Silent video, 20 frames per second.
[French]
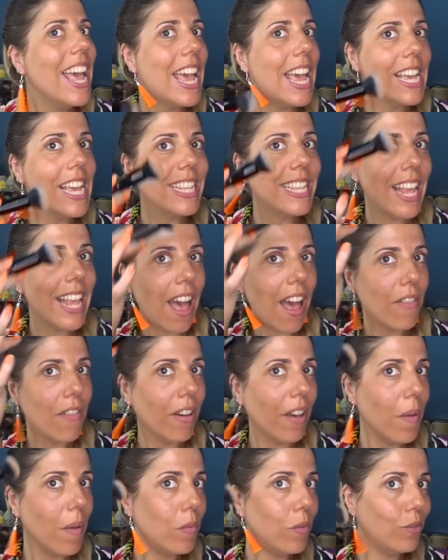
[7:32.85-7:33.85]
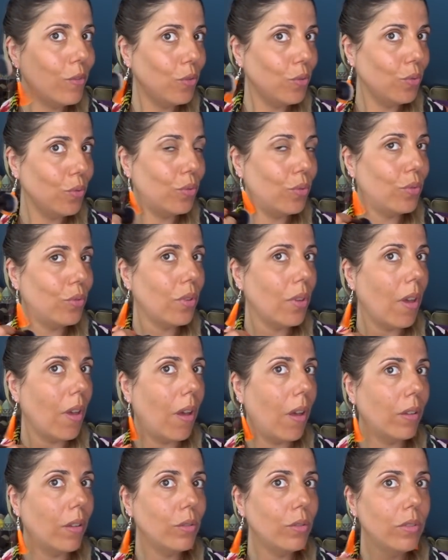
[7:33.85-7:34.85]
Et ça a vraiment juste
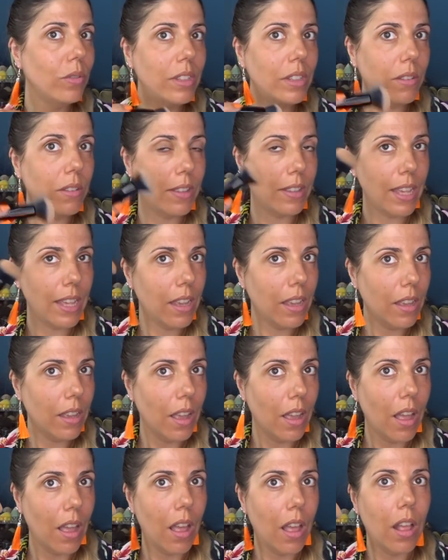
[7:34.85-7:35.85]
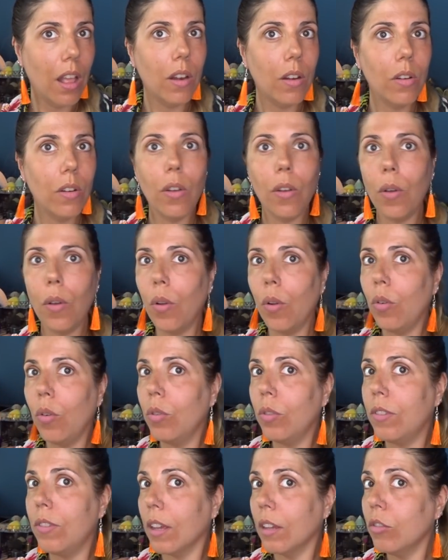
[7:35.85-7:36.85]
euh, unifié le,
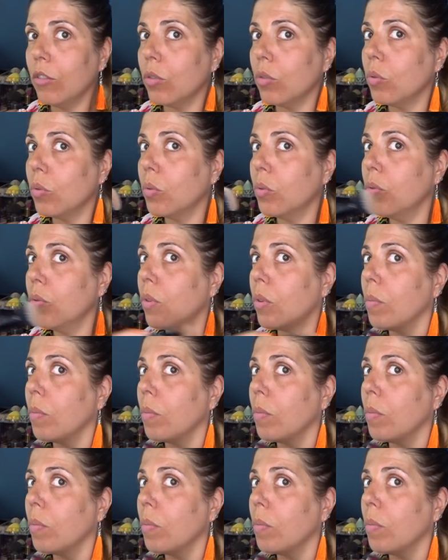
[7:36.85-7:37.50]
teint je trouve.